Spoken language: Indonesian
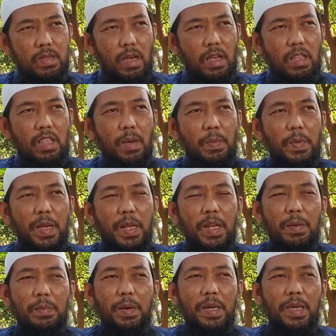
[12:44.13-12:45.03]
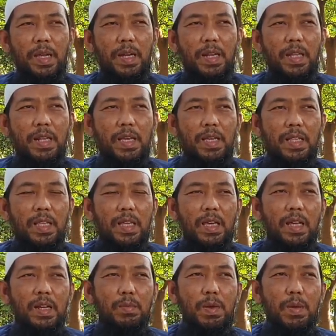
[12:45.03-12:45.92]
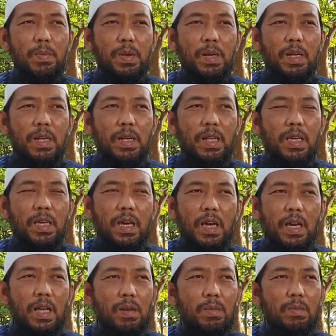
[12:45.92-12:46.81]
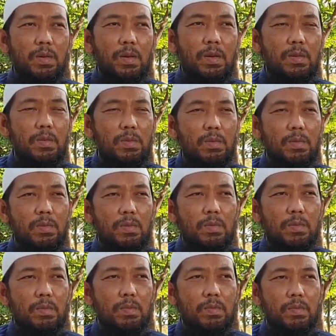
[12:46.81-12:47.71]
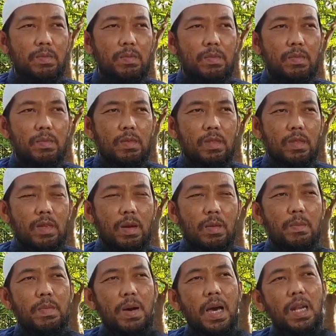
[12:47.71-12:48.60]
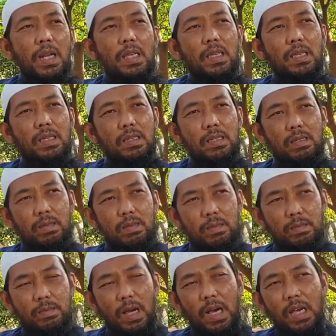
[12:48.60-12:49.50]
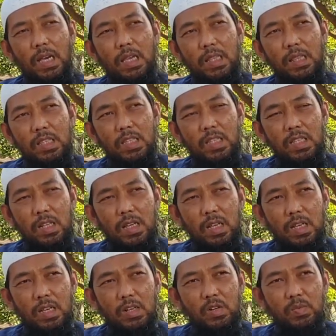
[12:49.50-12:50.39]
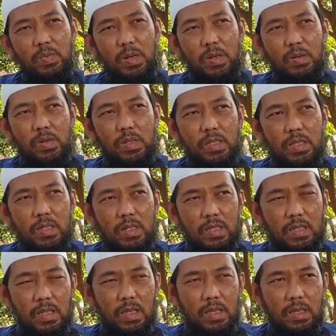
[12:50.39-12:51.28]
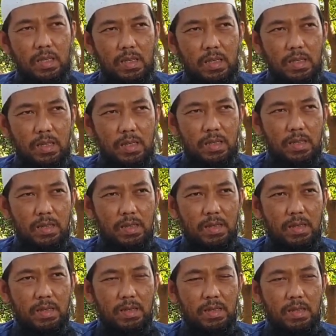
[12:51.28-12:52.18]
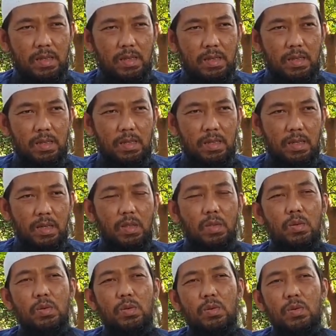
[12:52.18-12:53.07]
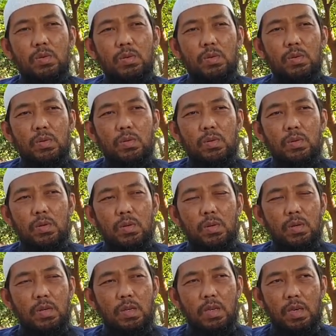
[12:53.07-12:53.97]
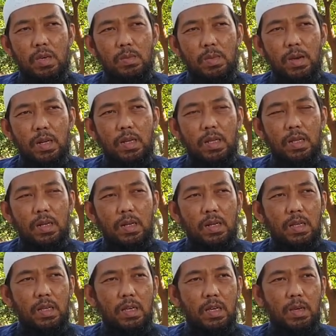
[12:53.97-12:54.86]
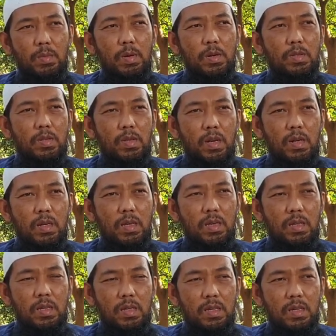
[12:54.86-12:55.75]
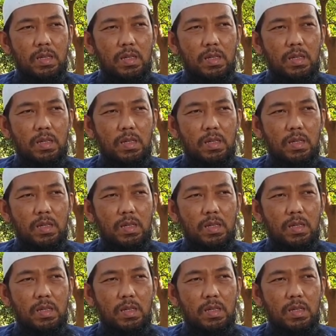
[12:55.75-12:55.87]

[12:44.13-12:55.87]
akan tapi ada bagian dari kita yang lebih bernilai yang akan kembali bangkit setelah kehidupan dunia selesai yaitu keimanan amal saleh